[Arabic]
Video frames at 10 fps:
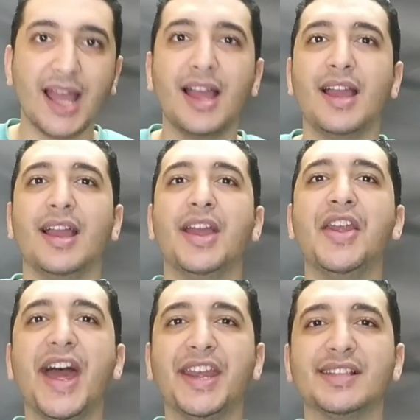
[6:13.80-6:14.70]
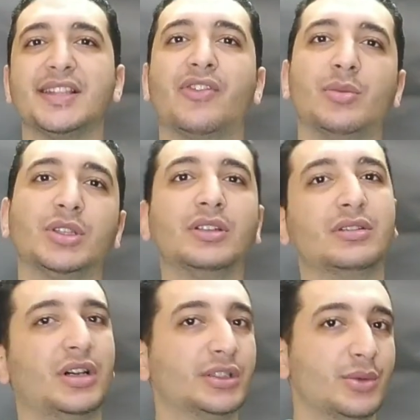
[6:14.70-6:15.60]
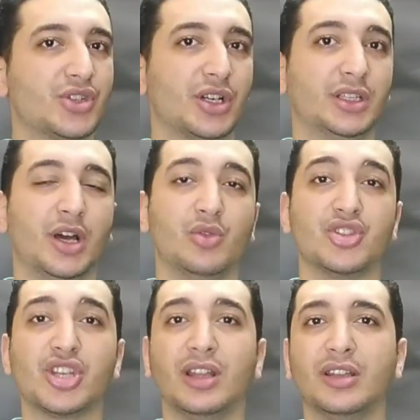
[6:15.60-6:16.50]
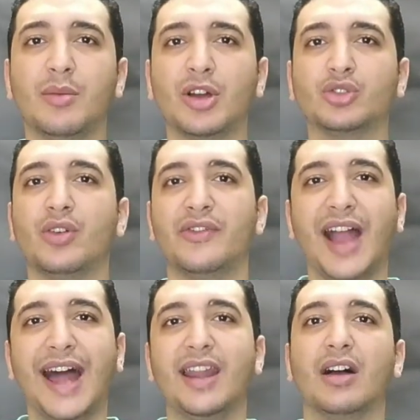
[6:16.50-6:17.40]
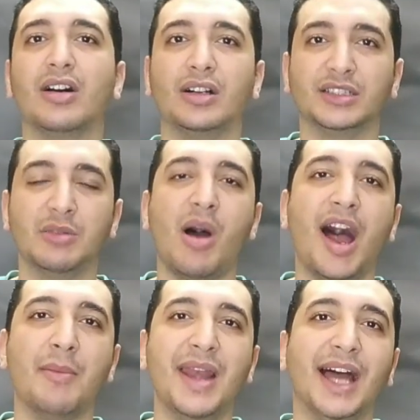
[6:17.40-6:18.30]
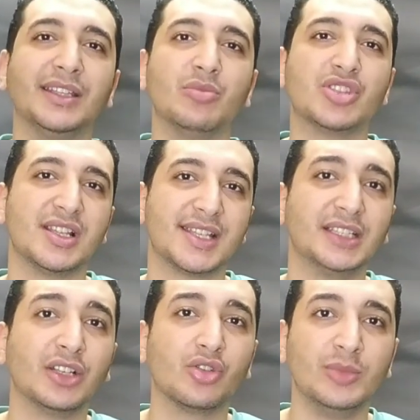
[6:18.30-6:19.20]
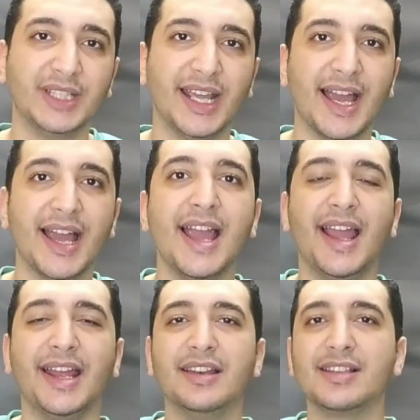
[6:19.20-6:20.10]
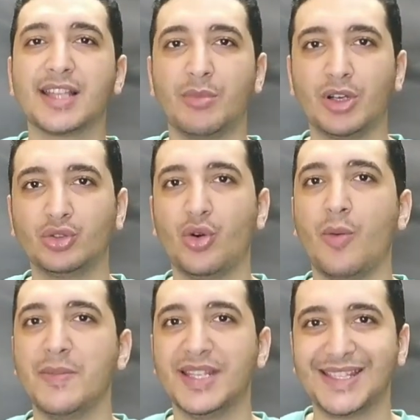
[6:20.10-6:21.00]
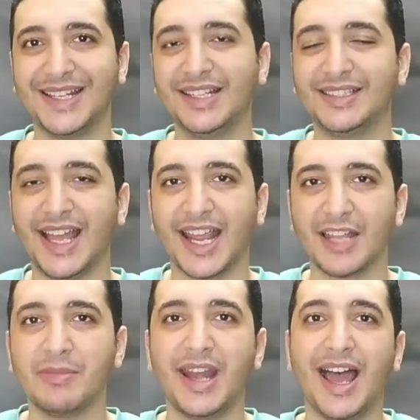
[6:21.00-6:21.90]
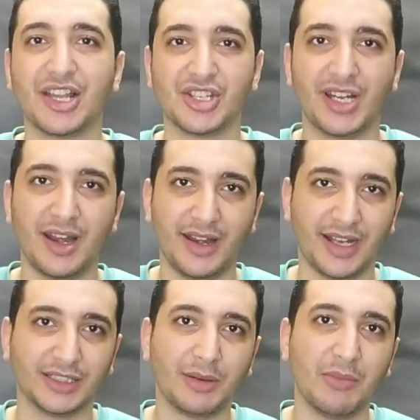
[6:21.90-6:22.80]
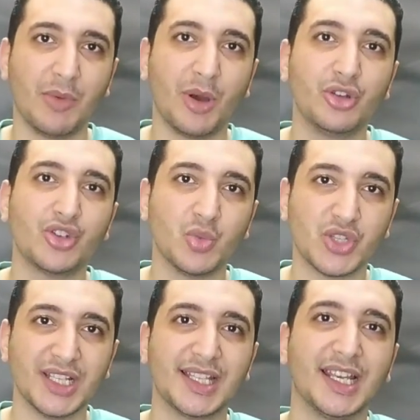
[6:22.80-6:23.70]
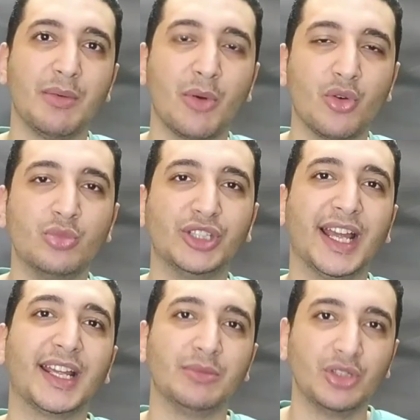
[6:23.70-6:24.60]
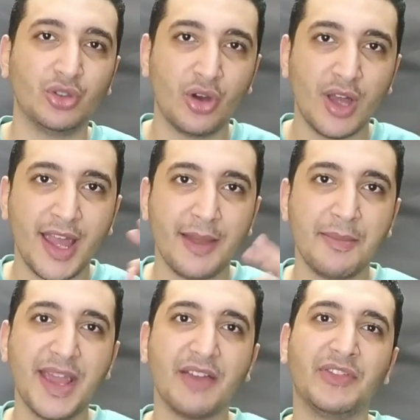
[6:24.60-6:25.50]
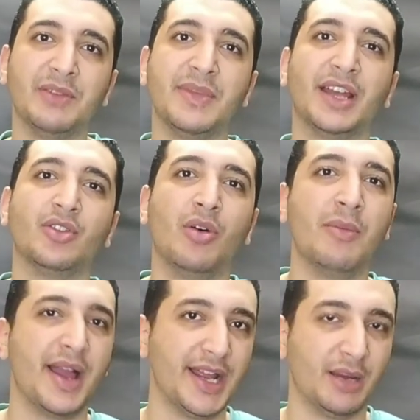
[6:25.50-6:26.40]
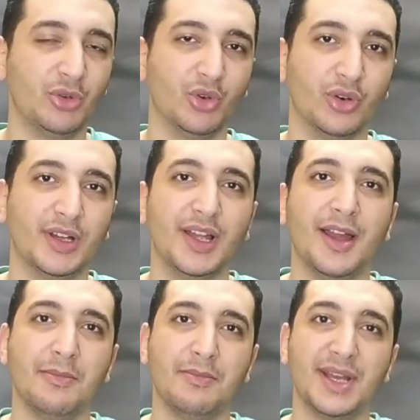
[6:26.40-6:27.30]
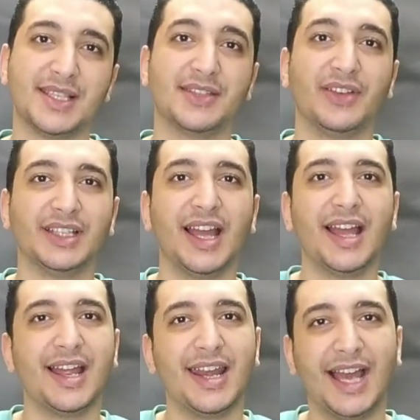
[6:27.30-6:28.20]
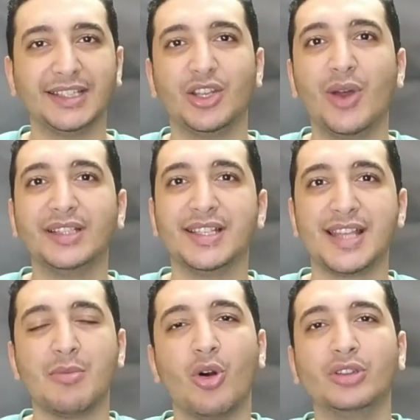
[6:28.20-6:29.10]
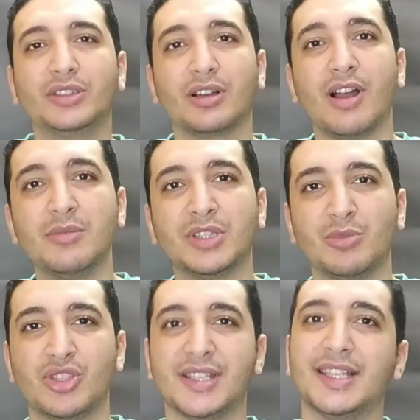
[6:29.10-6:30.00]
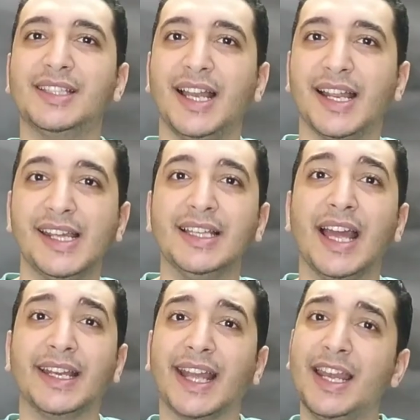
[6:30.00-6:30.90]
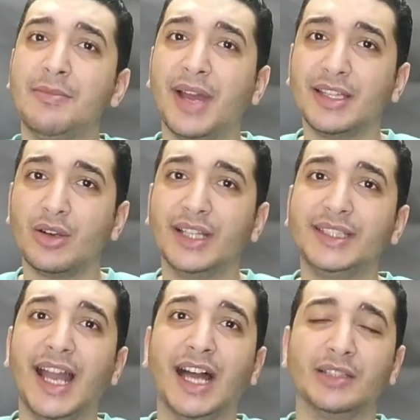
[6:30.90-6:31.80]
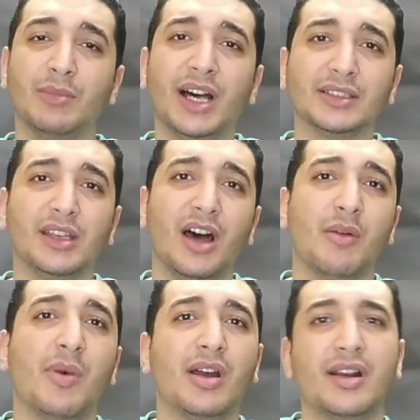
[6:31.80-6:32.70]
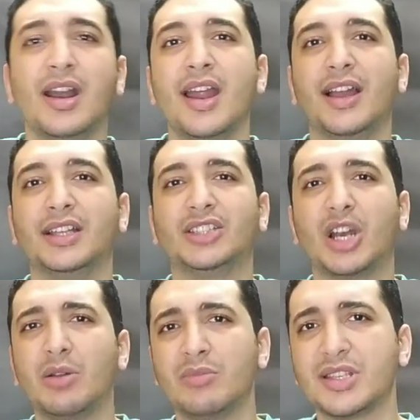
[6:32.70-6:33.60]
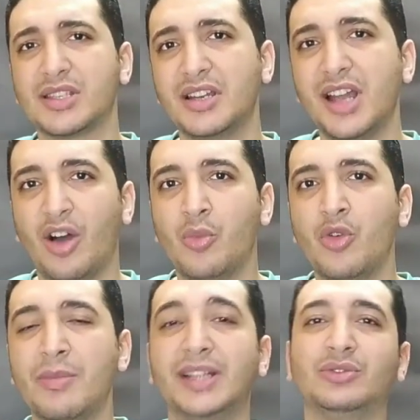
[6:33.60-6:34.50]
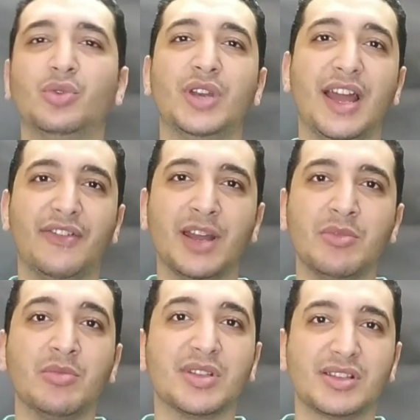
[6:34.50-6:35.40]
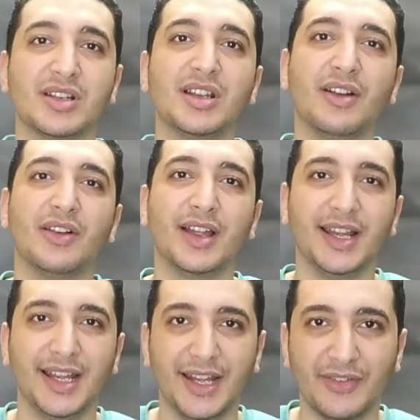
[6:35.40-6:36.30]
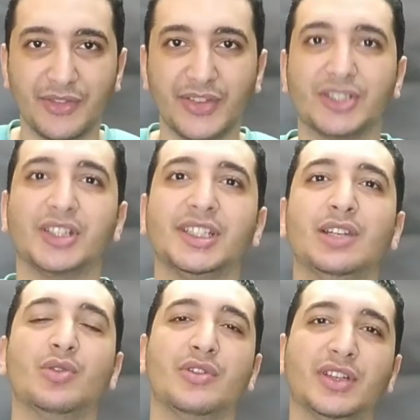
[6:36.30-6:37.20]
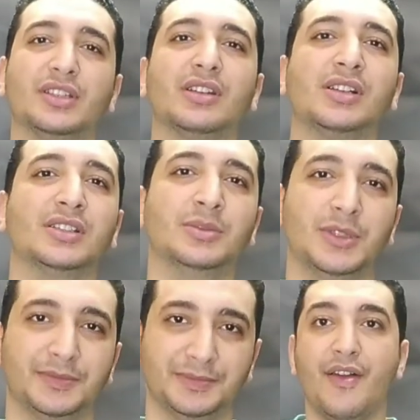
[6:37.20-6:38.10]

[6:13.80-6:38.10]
100% انها نازله في رمضان القادم ان شاء الله وان شاء الله برضو في حلقه قادمه هعملها عن المسلسلات الكوميديه اللي لسه برضو مستني التاكيد منها عشان انا طبعا ما بقولش مسلسل لما بكون متاكد منه 100% ان هم هيعملوه بس فده لحد دلوقتي زي ما قلت قائمه المسلسلات الاكيده هنتكلم بقى دلوقتي عن بعض الاخبار الدراما المصريه عموما والافلام المصريه اللي في الفتره دي والفتره القادمه